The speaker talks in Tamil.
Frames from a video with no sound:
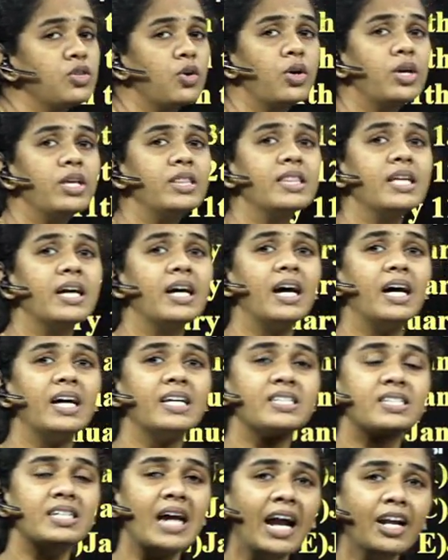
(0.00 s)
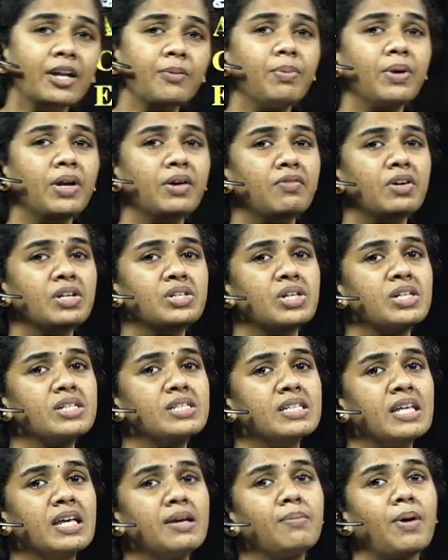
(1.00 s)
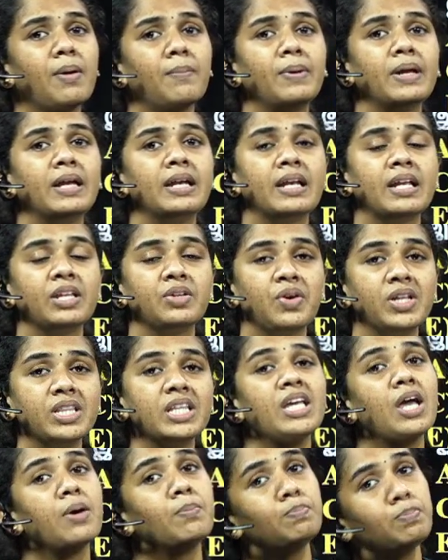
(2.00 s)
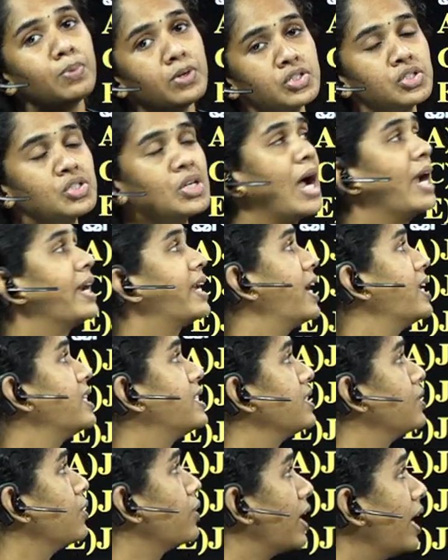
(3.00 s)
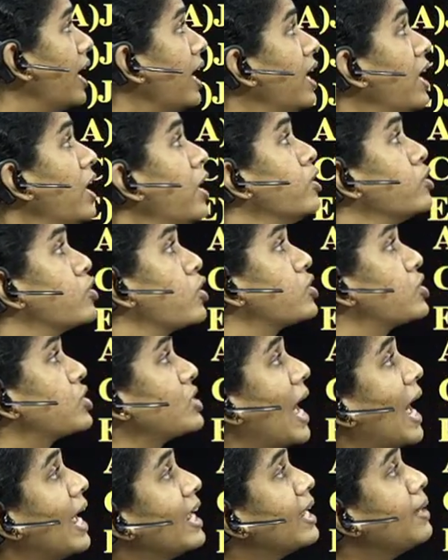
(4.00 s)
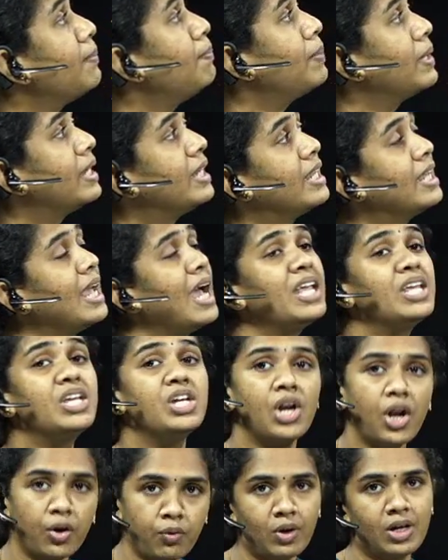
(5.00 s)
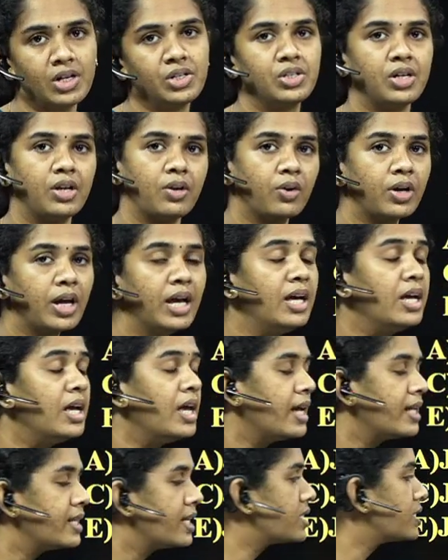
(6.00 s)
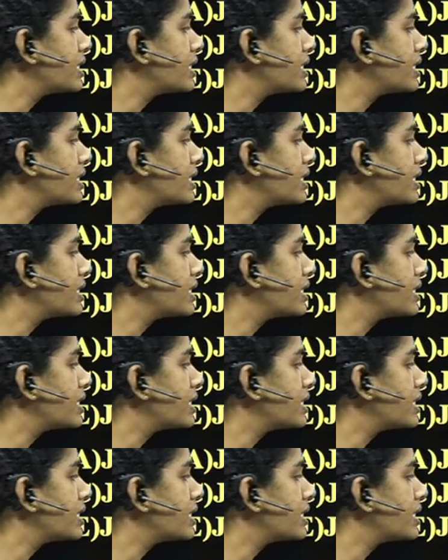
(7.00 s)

ஸோ இந்த ஸ்டார்ட் அப் இனோவேஷன் ஸ்கீம் அப்படின்றது வந்து எப்போ ஸ்டார்ட் ஆச்சு ஓகே ஸோ ஸ்டார்ட் அப் இந்தியா இனோவேஷன் ஓகே இந்த